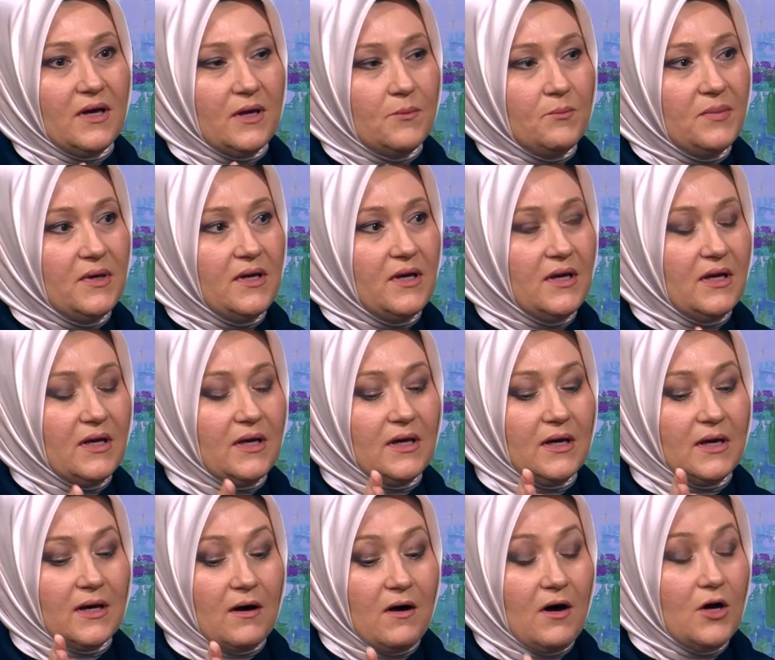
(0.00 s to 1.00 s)

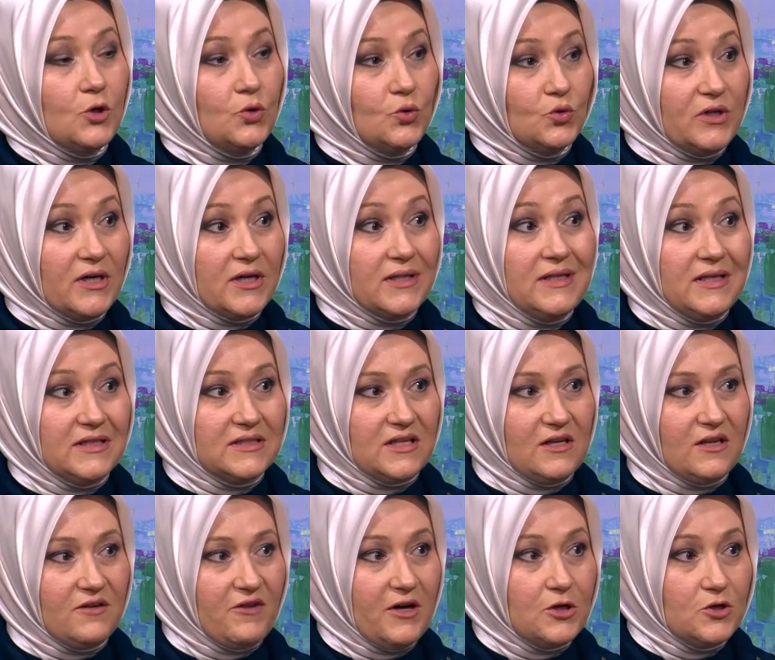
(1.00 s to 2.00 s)
بقارنوا تقنيه
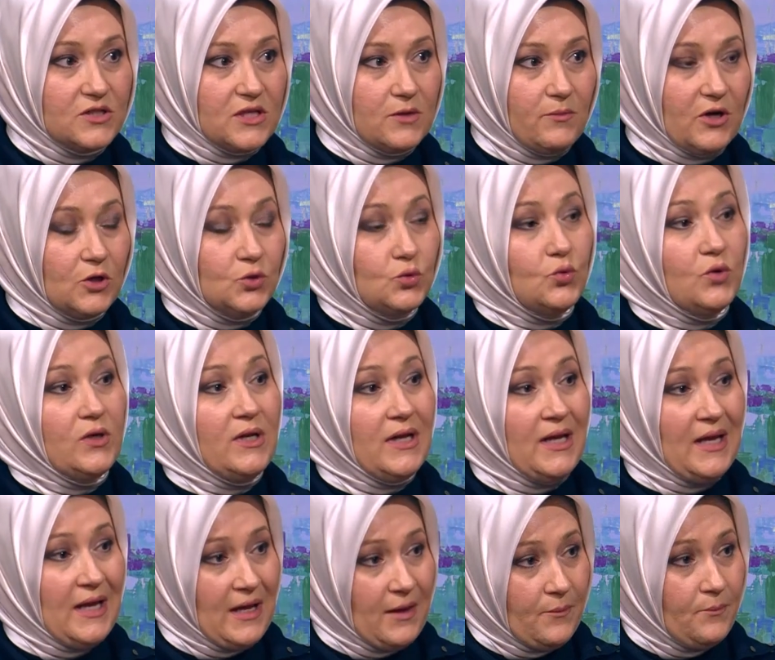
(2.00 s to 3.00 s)
الفيروس المقتول
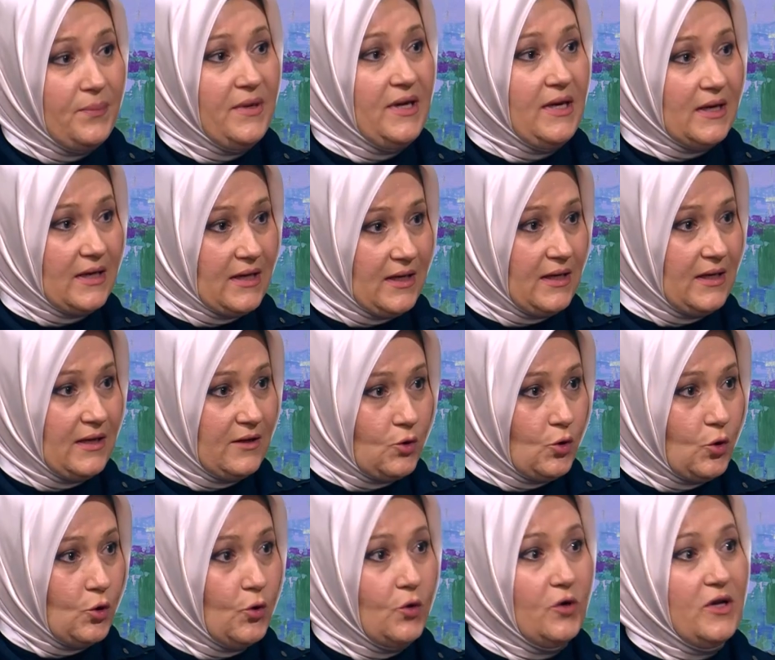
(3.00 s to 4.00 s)

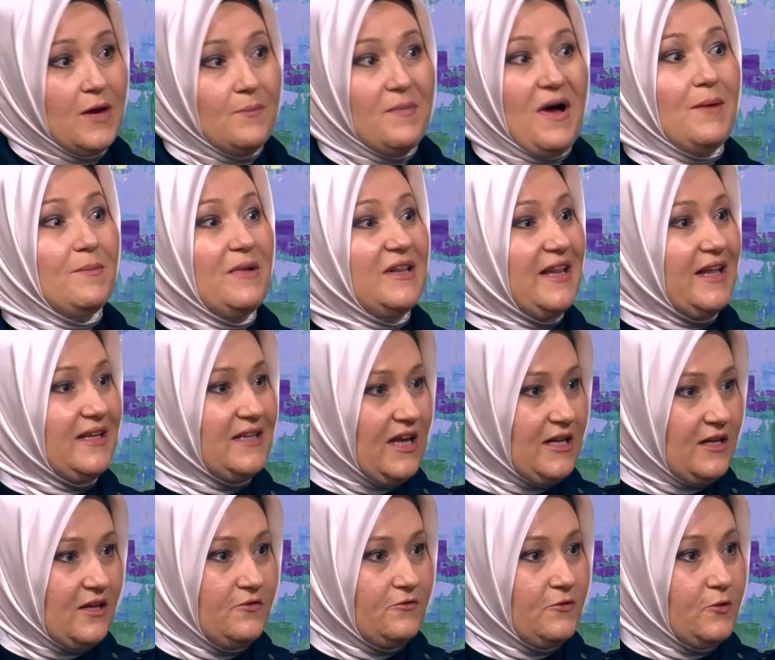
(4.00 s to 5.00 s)
بالكورونا مع مثلا
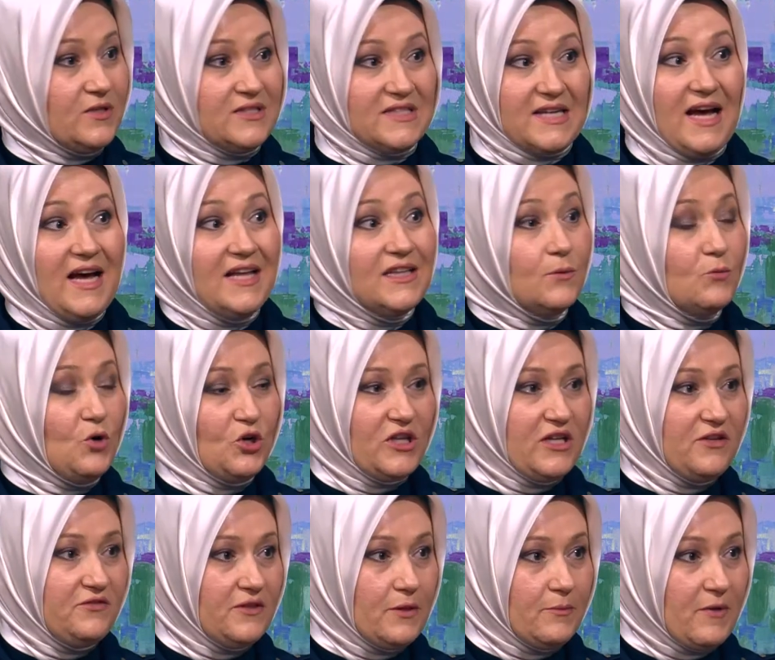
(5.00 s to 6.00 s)
الانفلونزا هذا
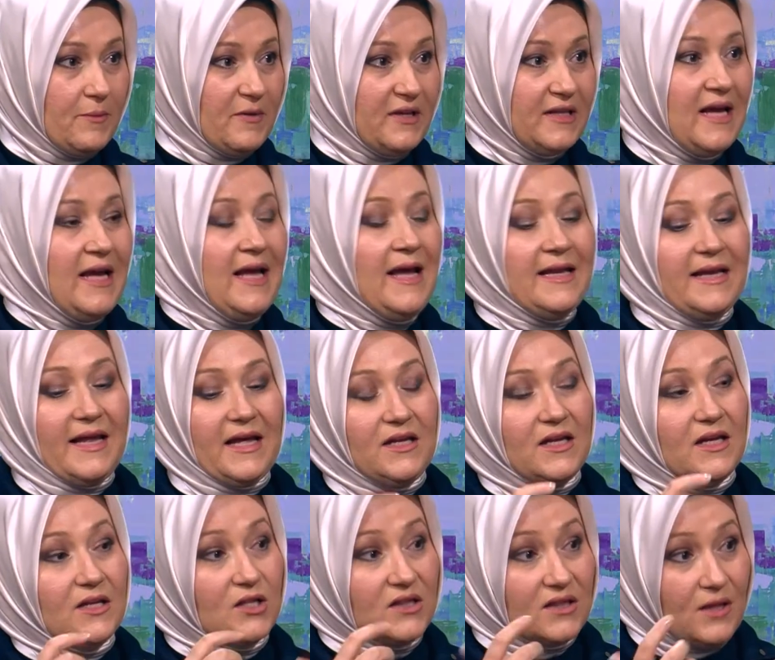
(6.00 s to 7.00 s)
مختلف تماما
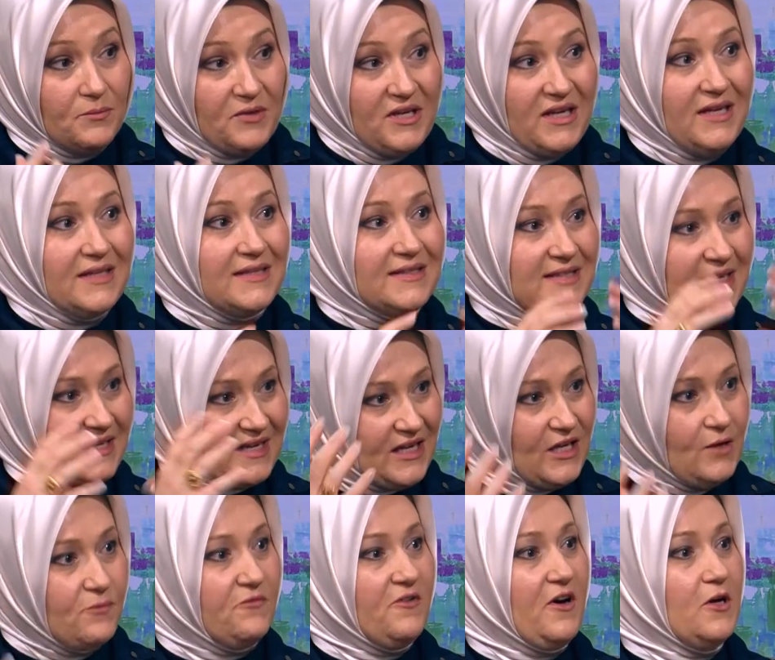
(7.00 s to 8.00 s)
لان طبيعه
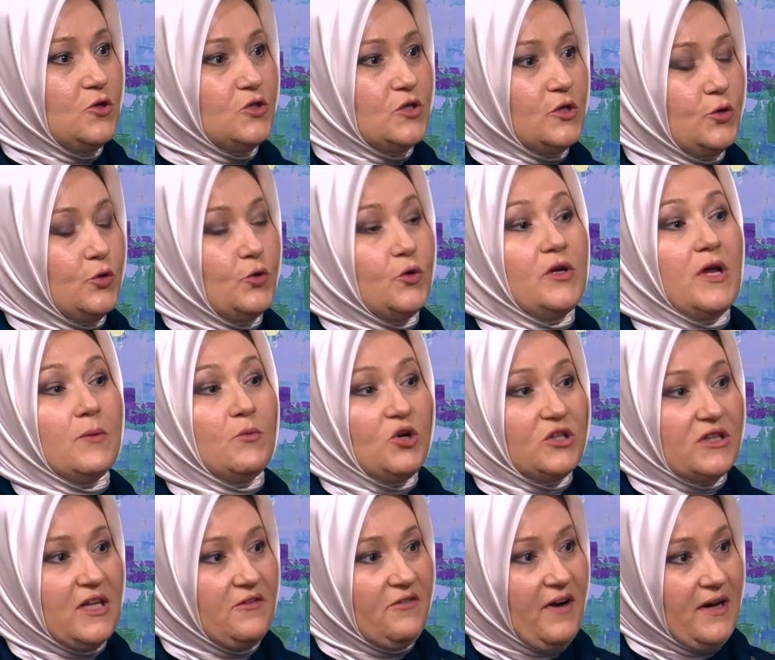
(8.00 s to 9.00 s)
تركيب فيروس الكورونا
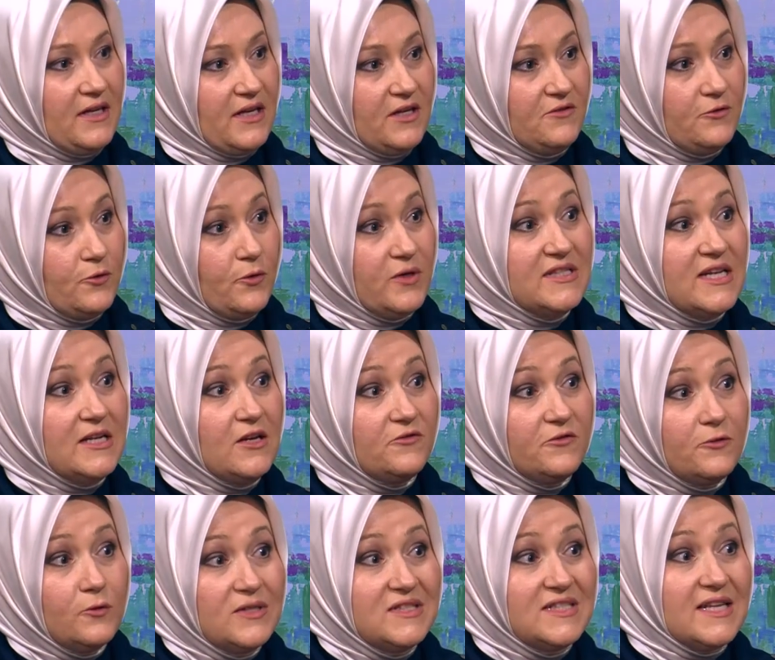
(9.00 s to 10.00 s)
مختلف عن الانفلونزا
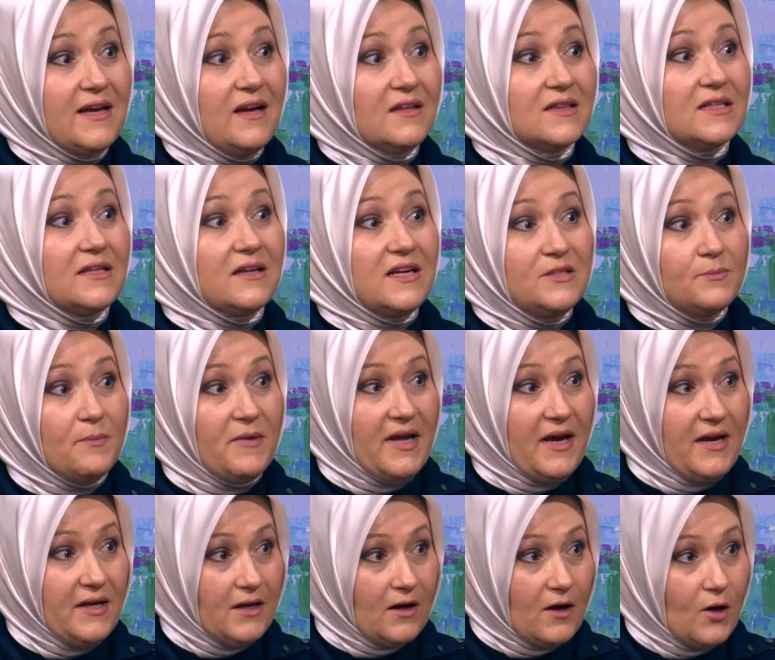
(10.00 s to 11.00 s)
الانفلونزا يعطي رد
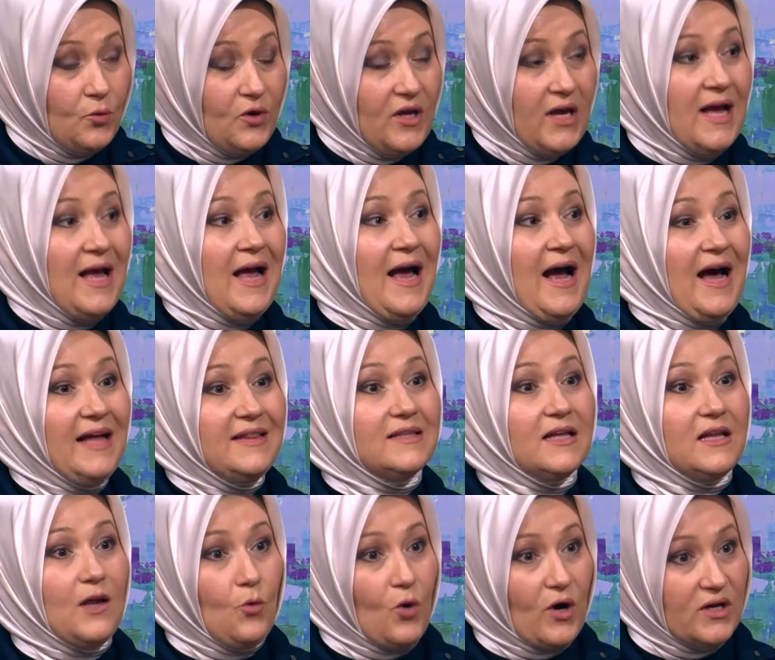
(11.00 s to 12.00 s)
مناعي قوي حتى
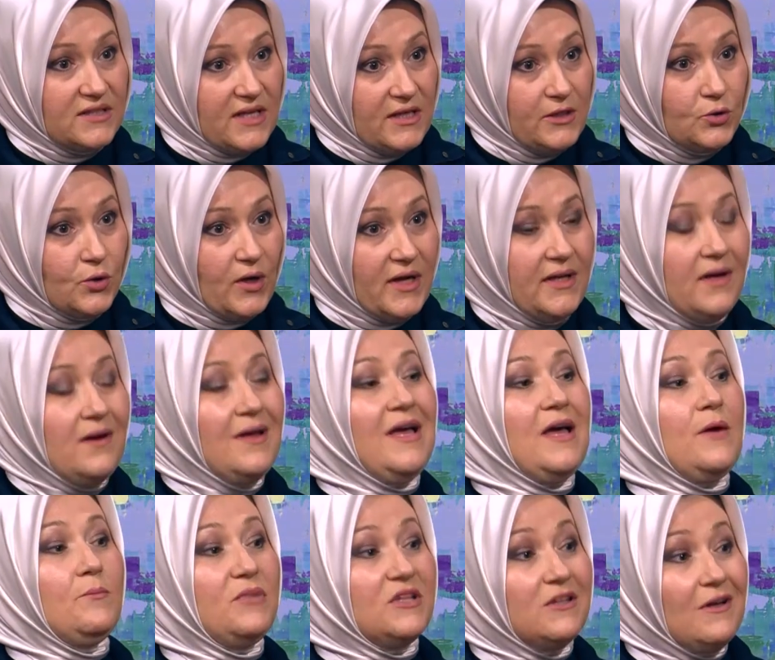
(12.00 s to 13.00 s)
لو قتلته انا
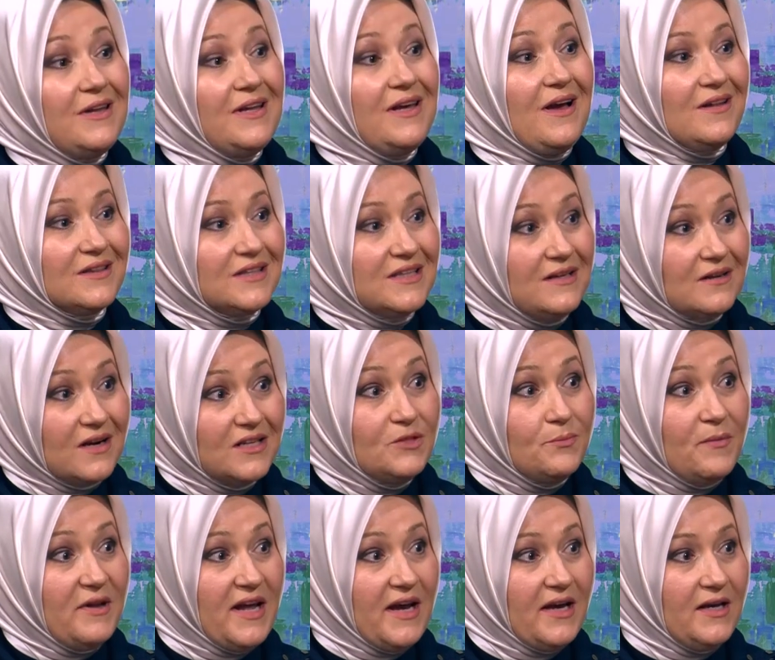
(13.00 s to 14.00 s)
بضل يعطي رد
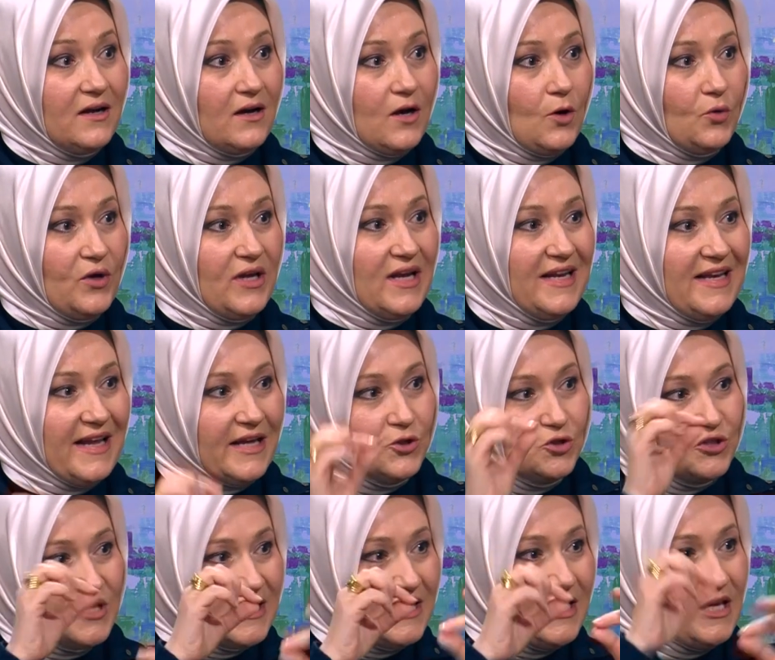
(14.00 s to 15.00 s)
مناعي قوي لانه
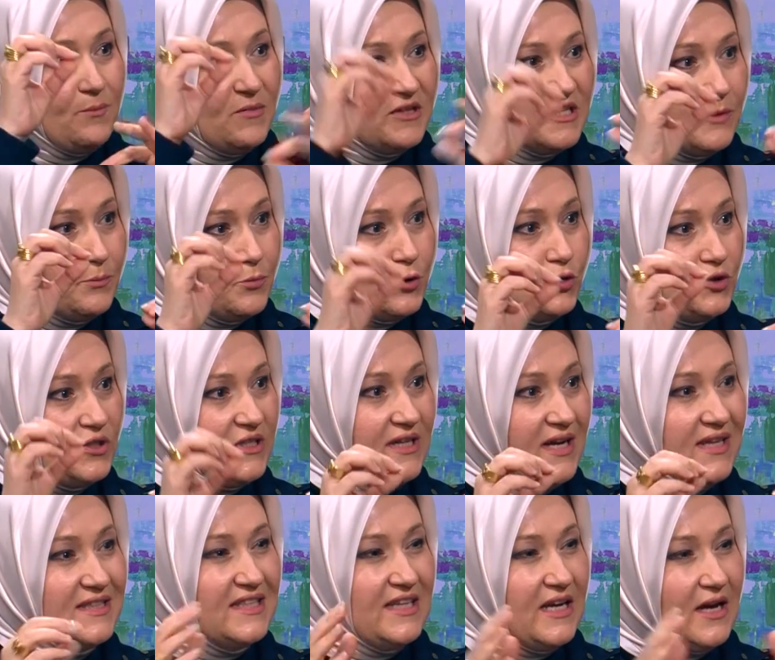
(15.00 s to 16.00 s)
تركيبه
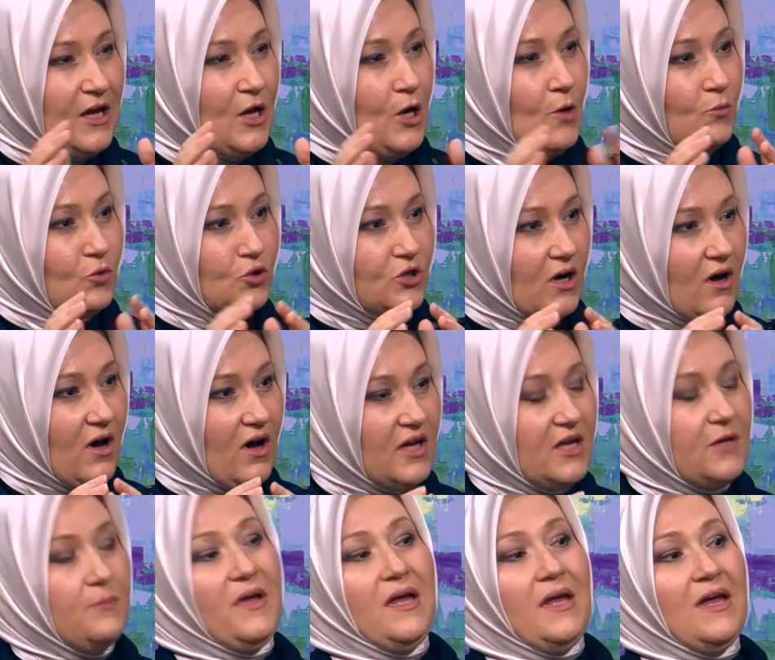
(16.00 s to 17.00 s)
البروتينات هي
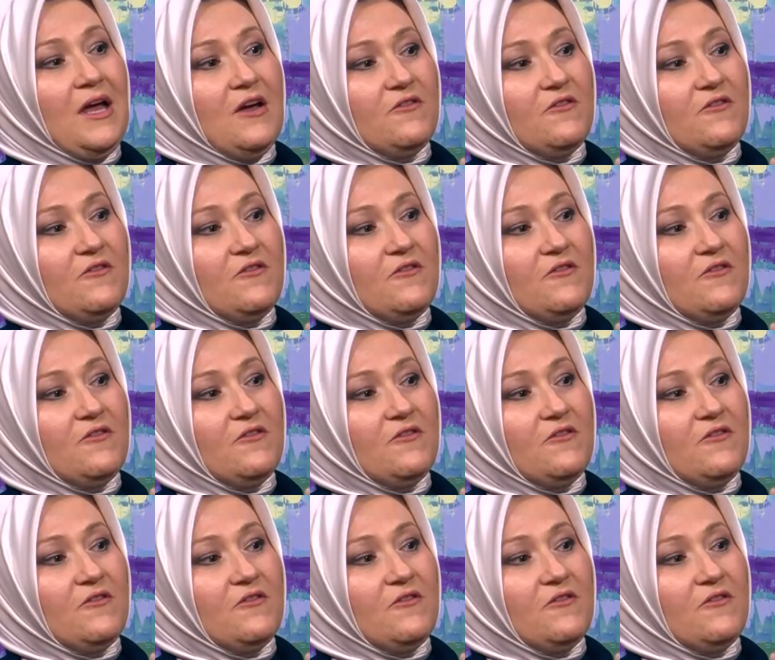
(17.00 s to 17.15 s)
متقاربه